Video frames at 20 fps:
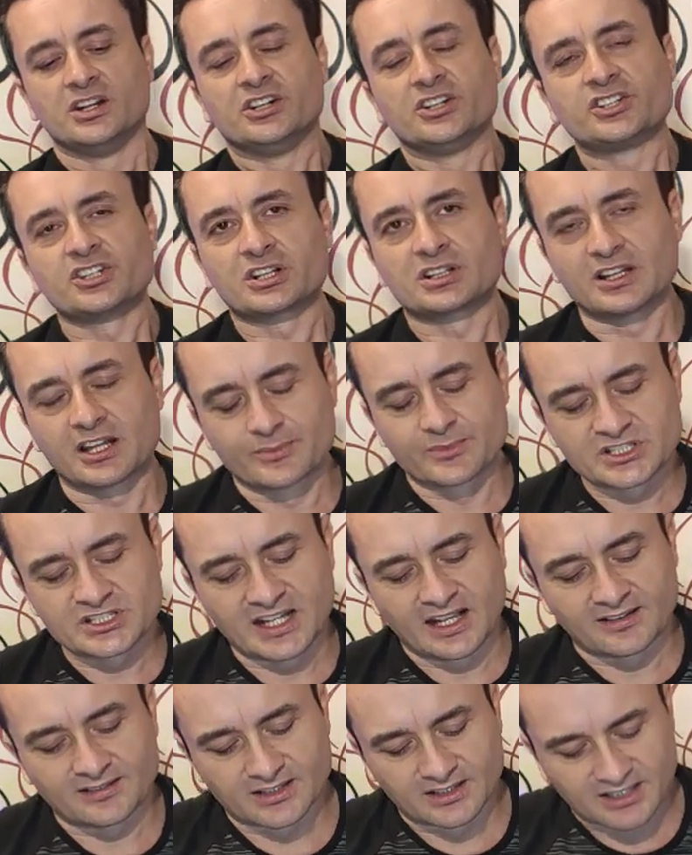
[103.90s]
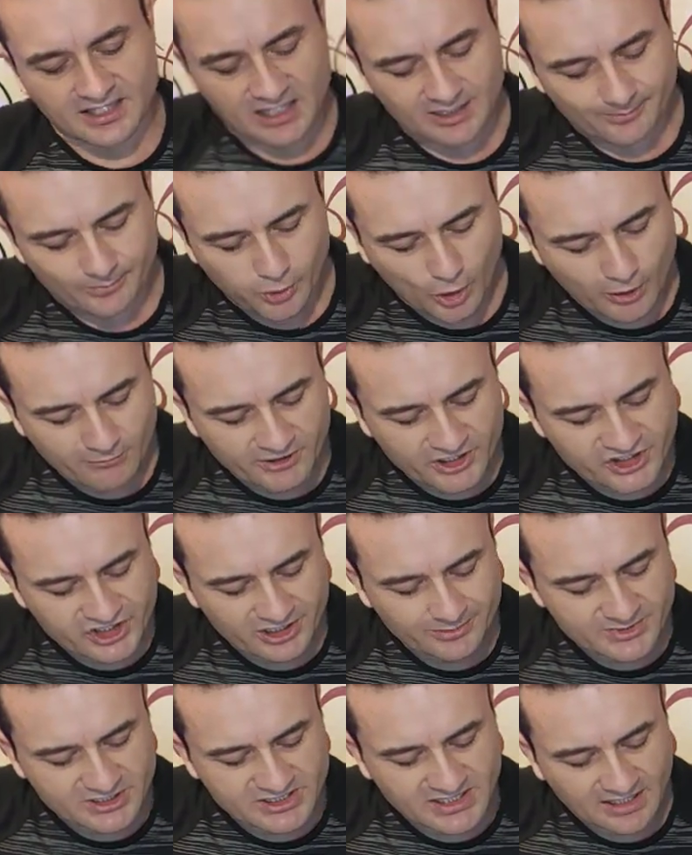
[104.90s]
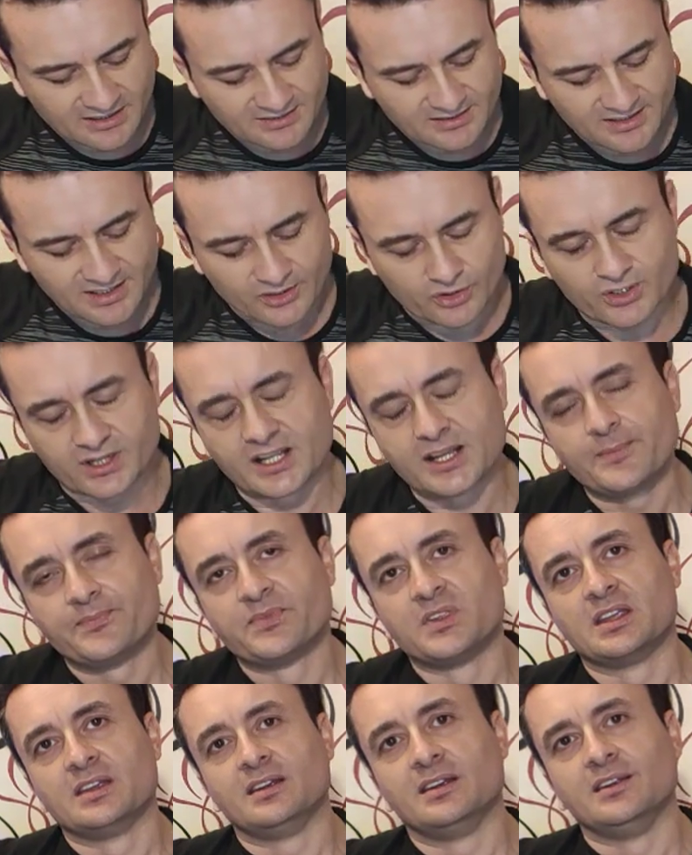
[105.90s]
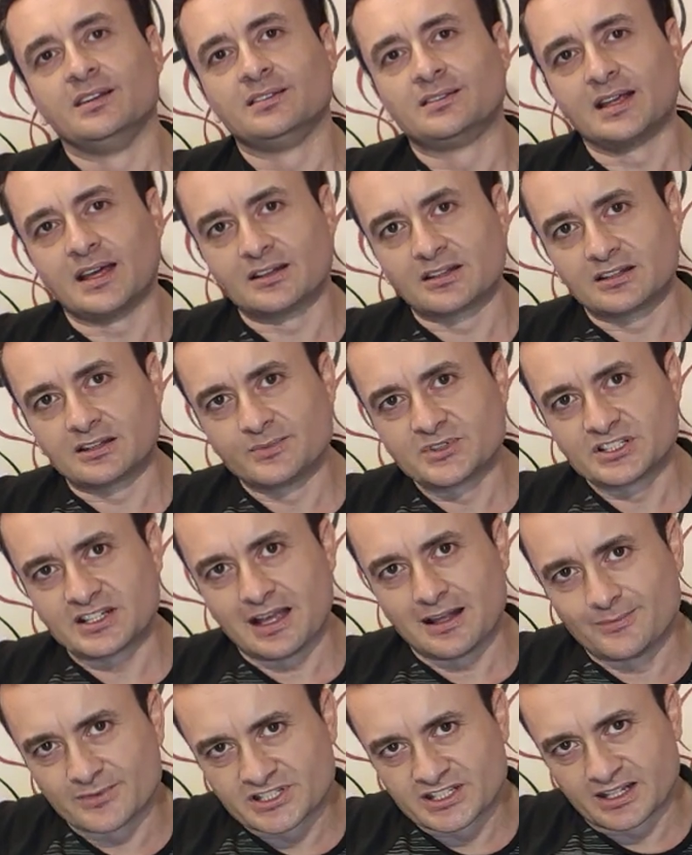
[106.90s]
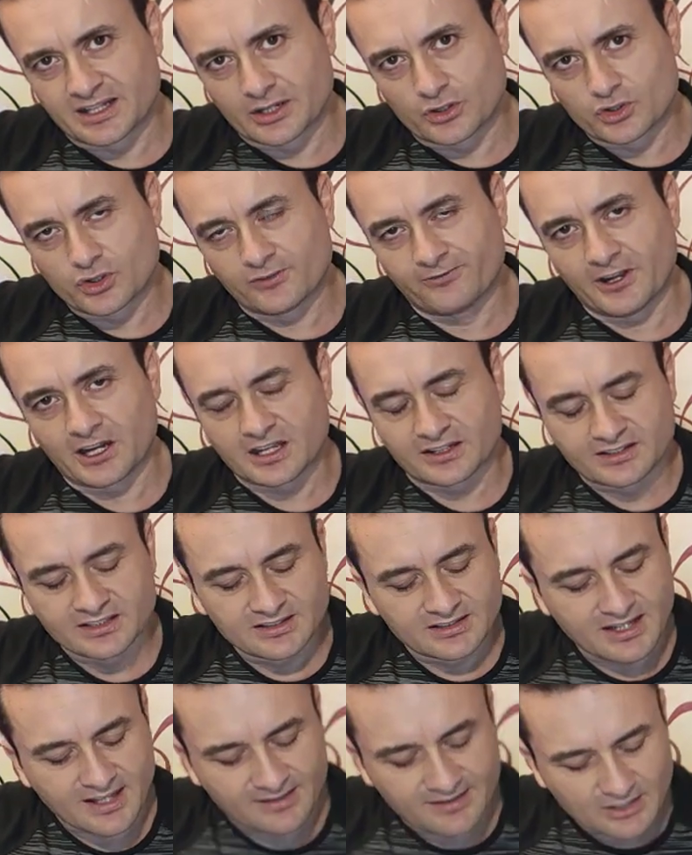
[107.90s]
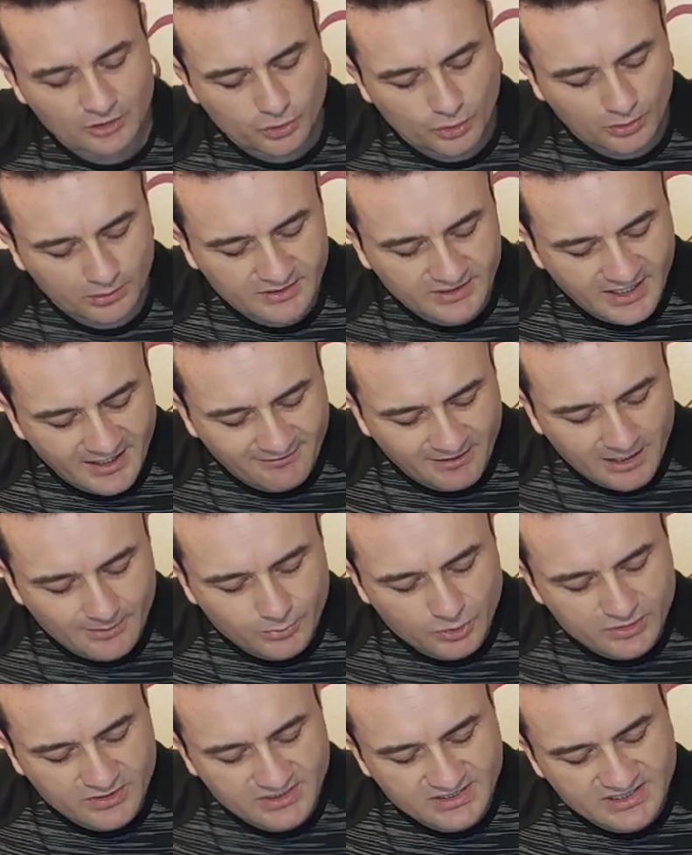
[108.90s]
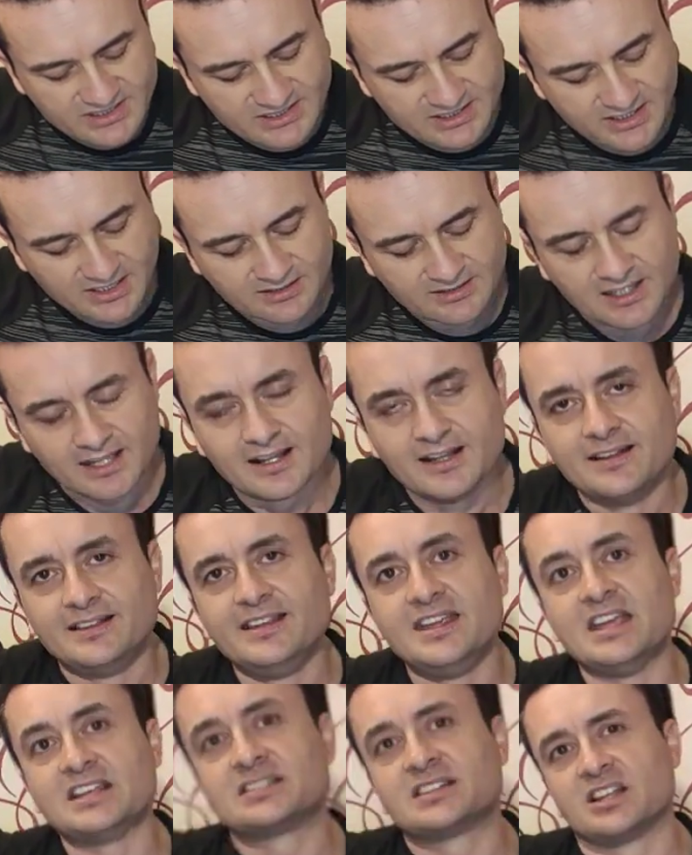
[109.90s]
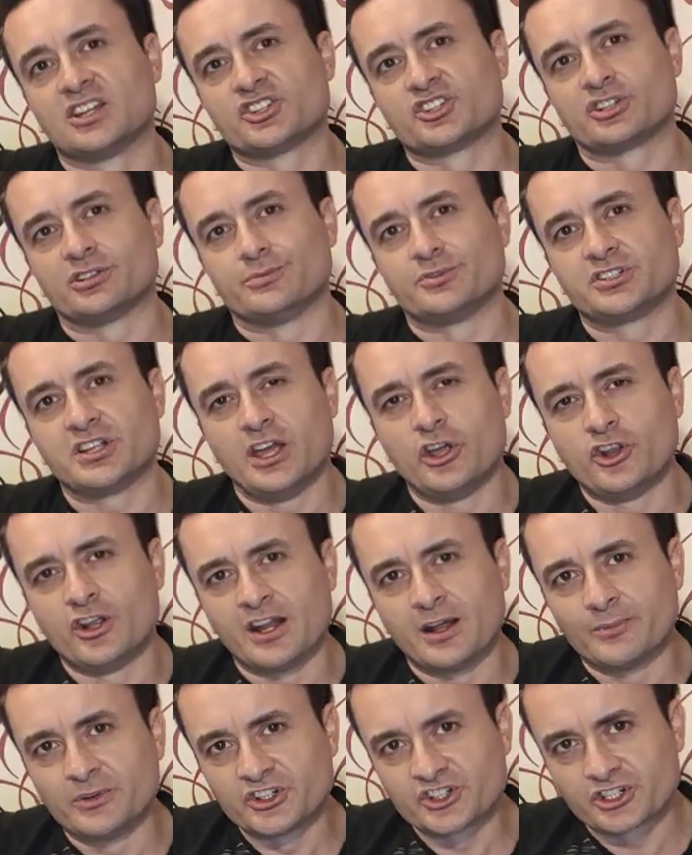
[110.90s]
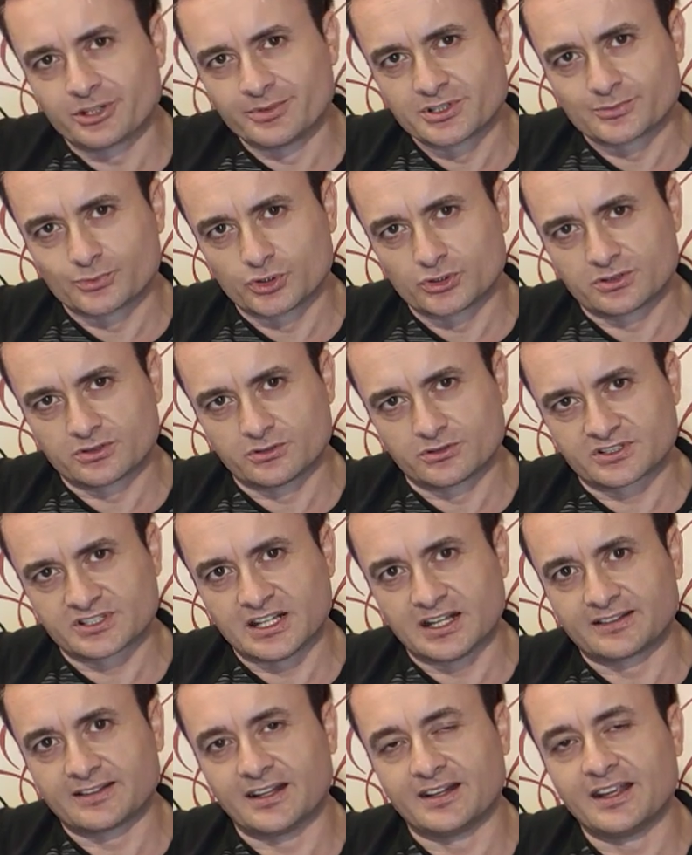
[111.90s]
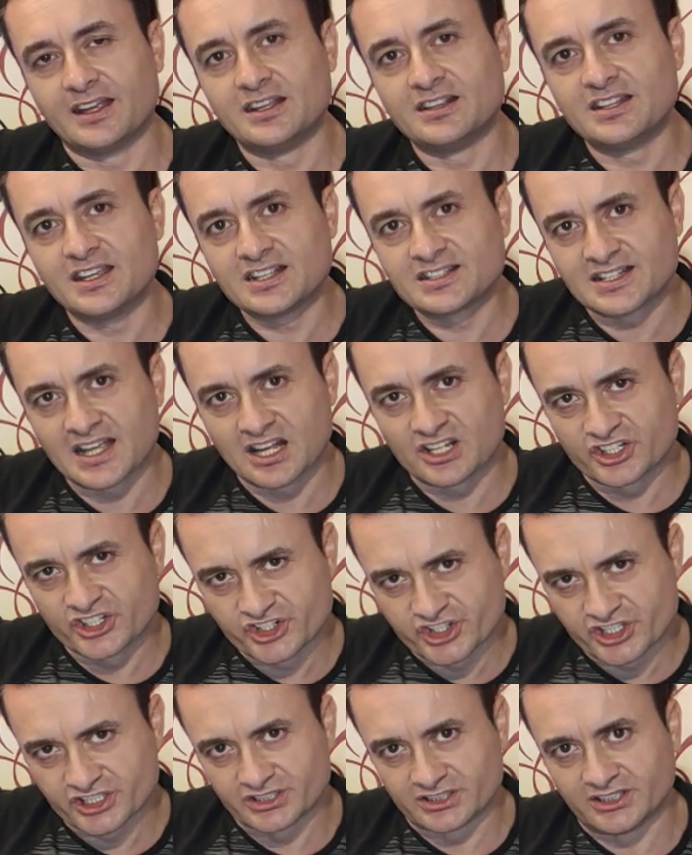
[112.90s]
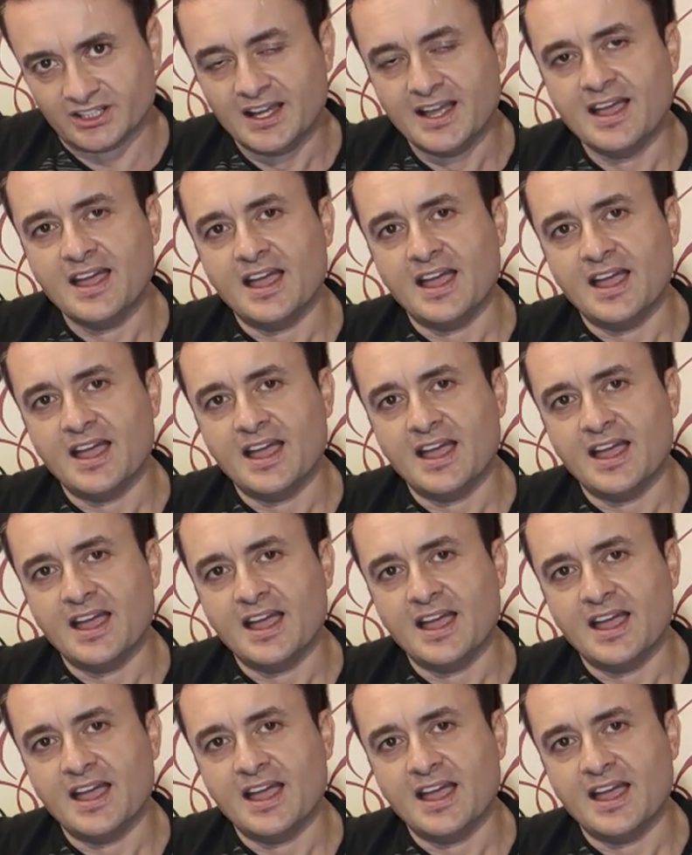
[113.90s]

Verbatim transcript: Işıklarımız yandı diyelim. Power ışığımız yandığına göre internetimiz gelmesi gerekiyor. Fakat internet yok. Ne var bu sırada? DSL ışığımız. En önemli ışığımız budur zaten. ADSL ışığı.